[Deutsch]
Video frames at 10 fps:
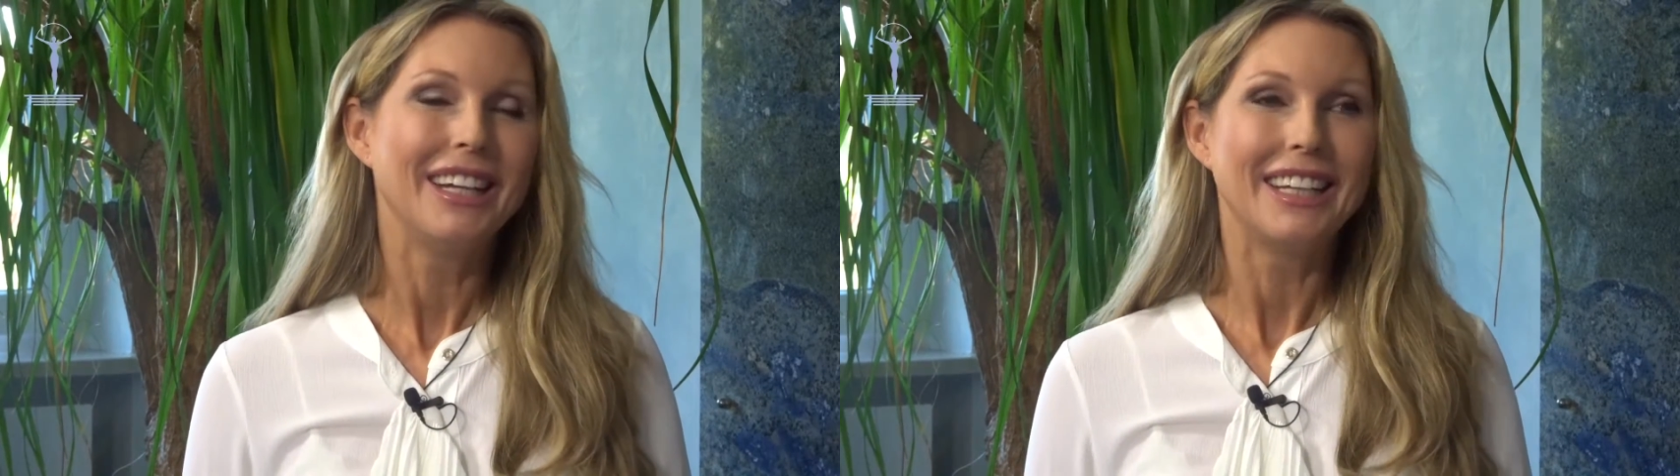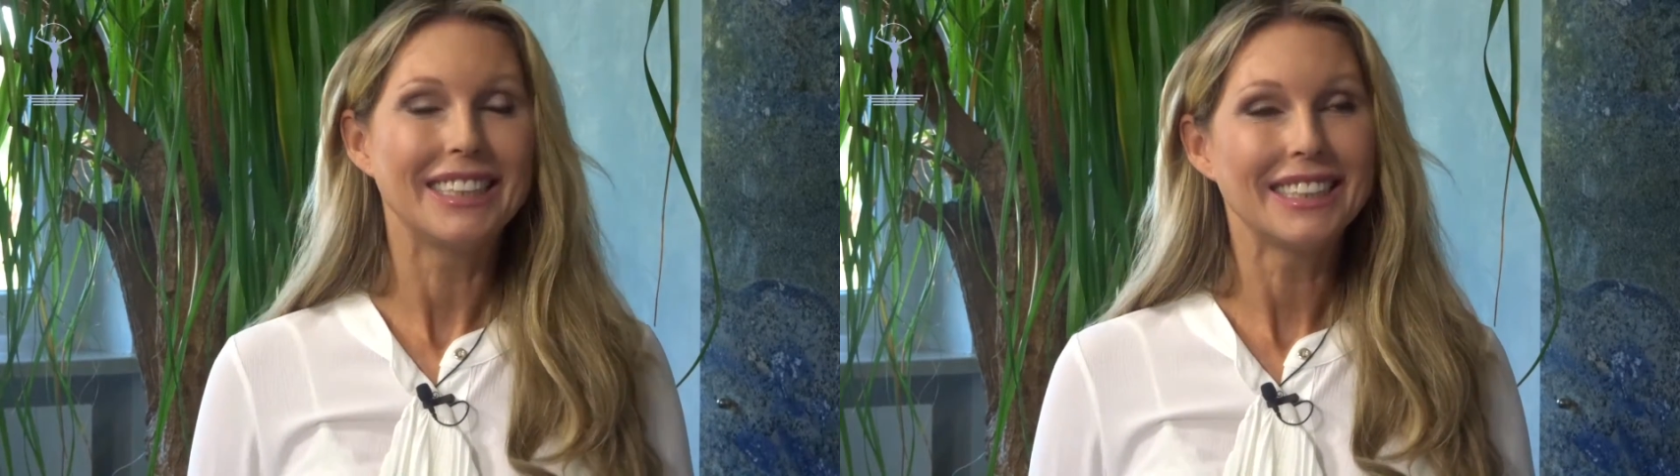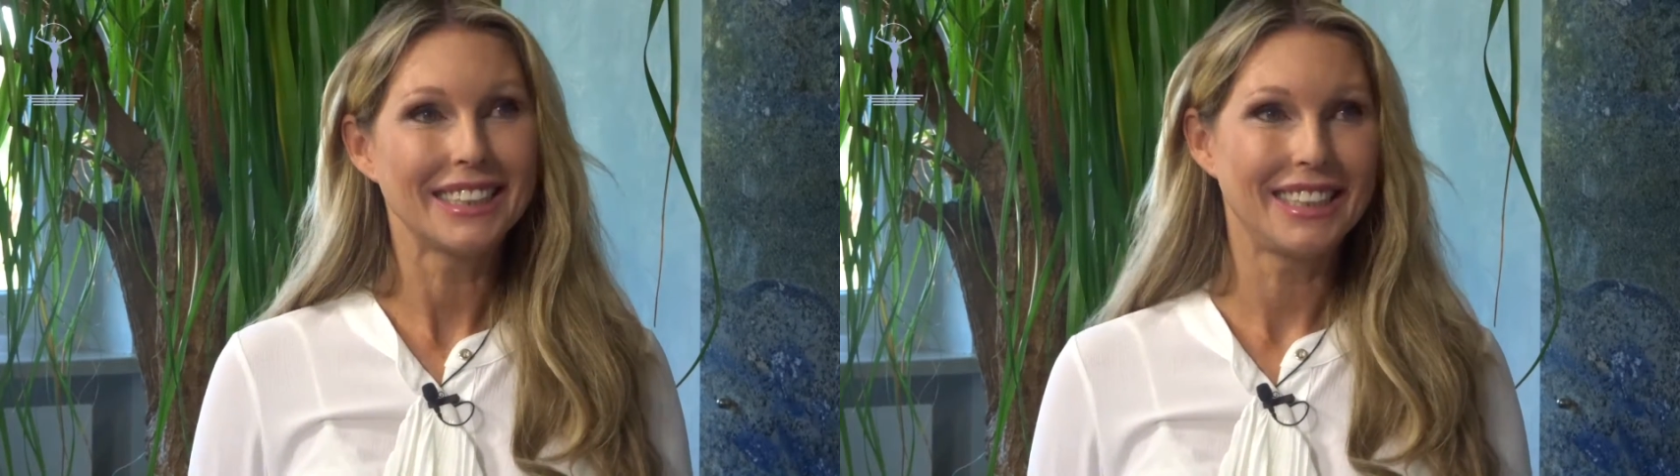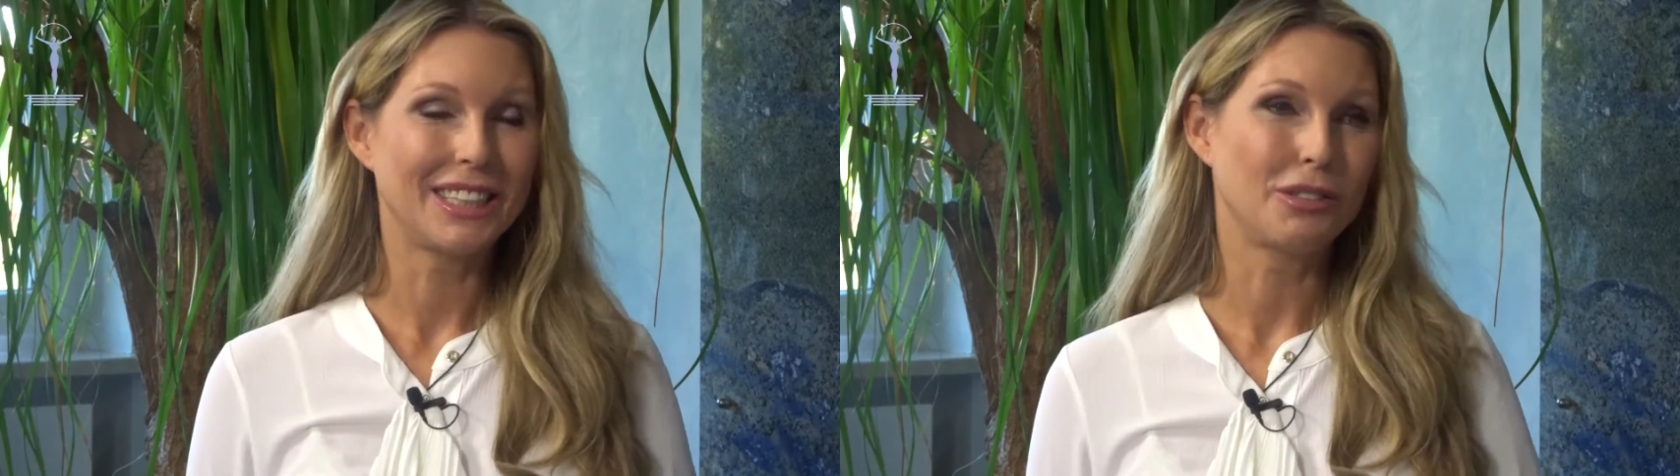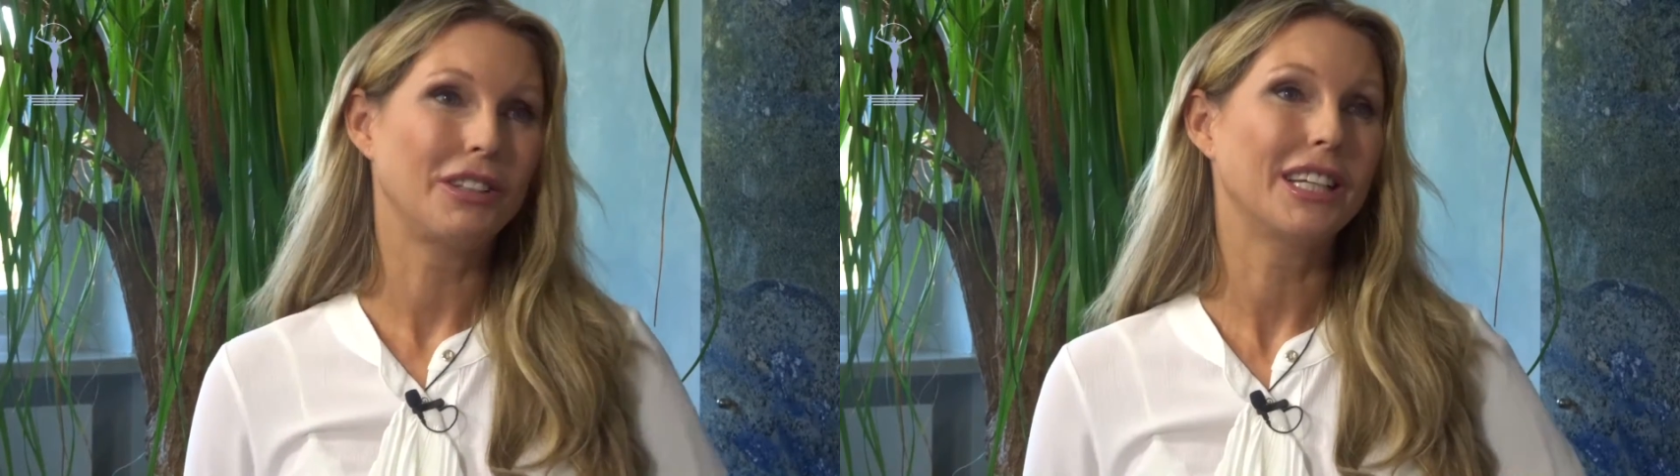Jetzt ist es ja
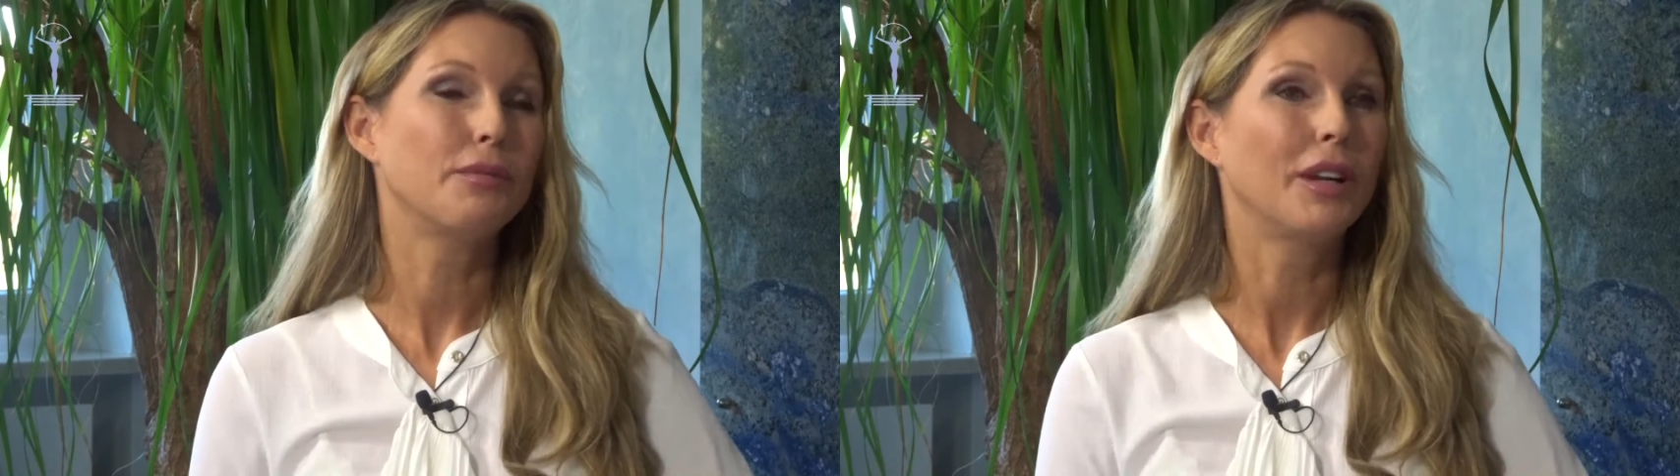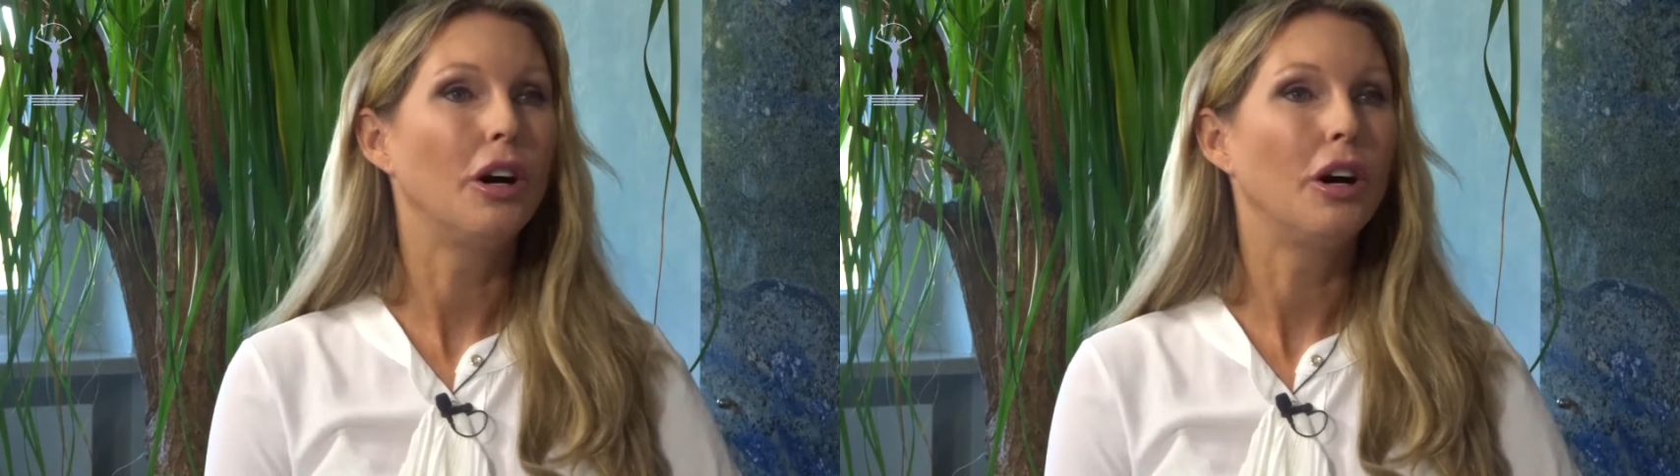so, dass man